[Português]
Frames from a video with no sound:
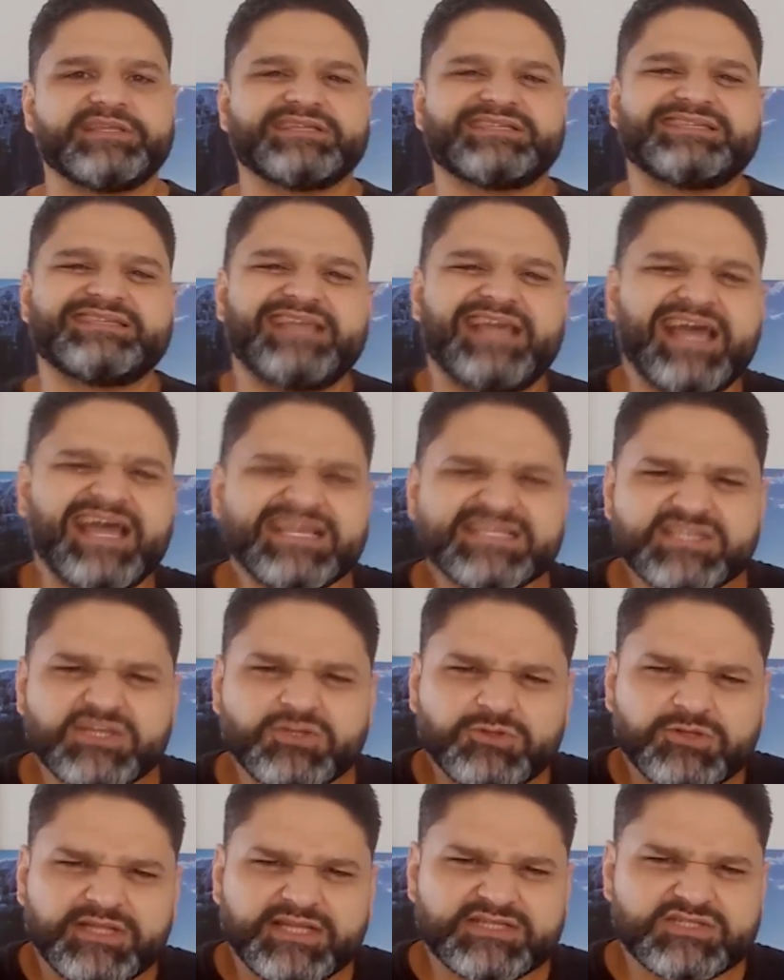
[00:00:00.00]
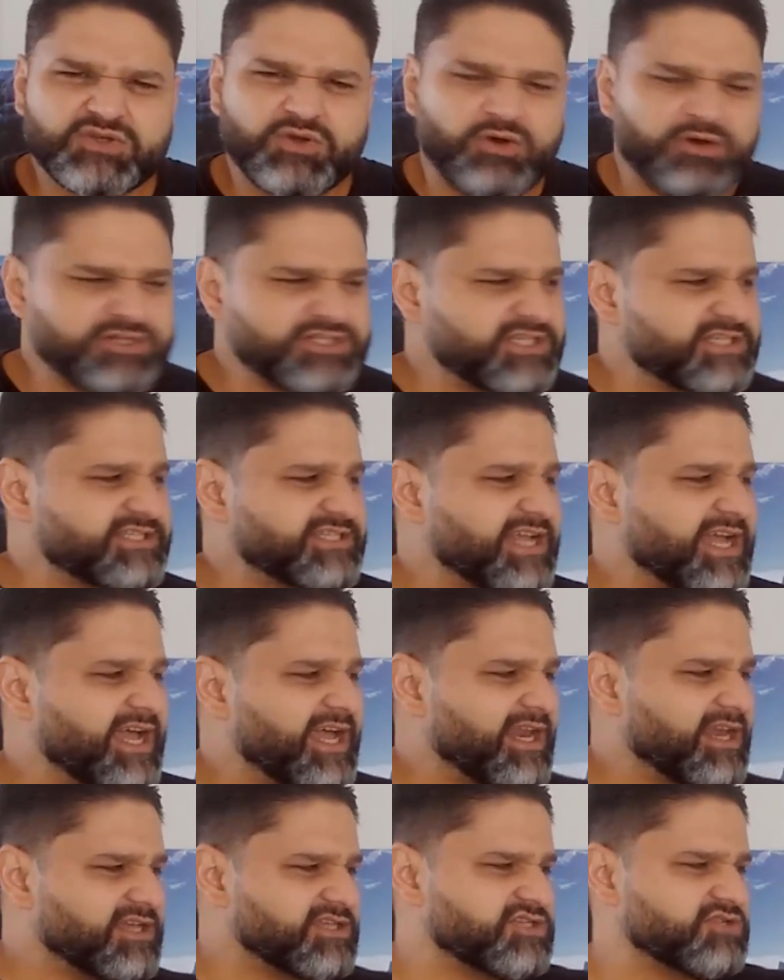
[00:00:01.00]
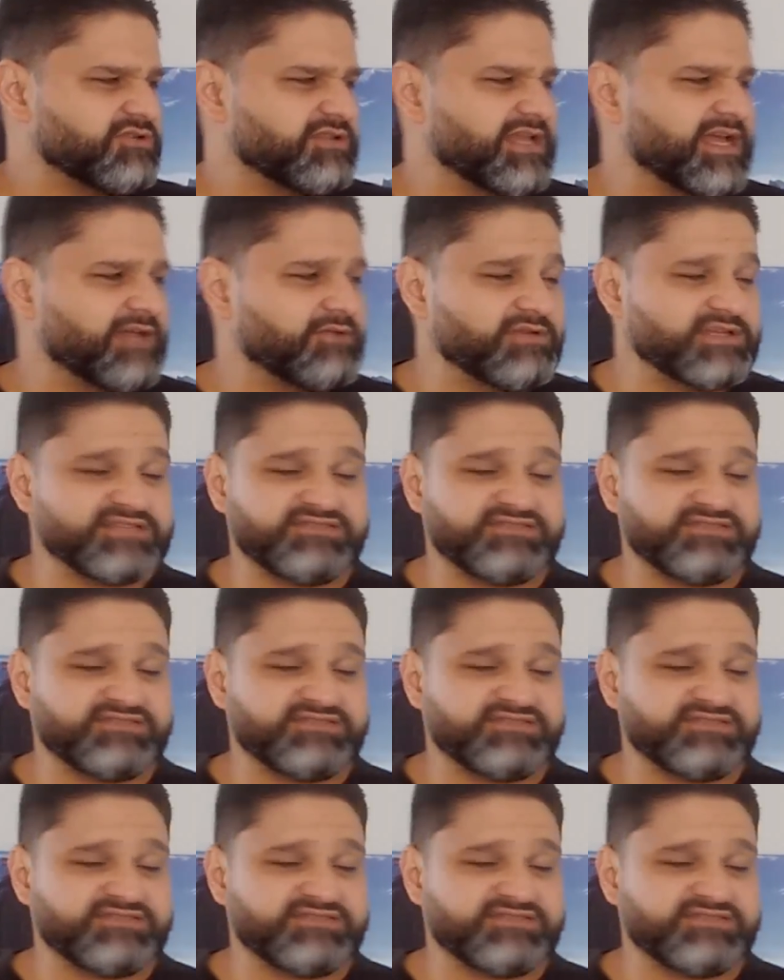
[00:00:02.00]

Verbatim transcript: se essa dor nas costas está relacionada